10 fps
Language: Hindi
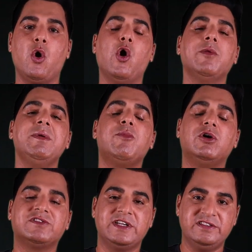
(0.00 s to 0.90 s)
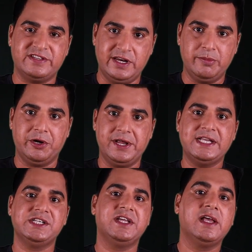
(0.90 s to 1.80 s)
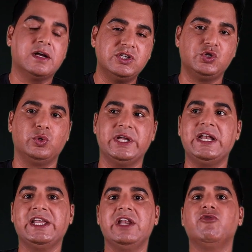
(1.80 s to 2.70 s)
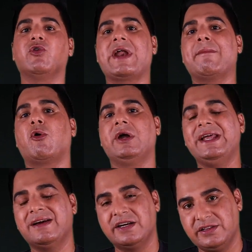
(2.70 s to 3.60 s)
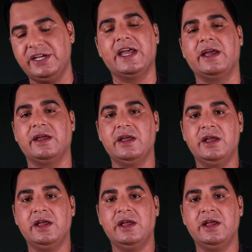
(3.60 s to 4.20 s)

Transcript: और भी बहुत सारी सेलिब्रिटी हैं जिनकी कद छोटी है लेकिन वो रैम मॉडलिंग करती हैं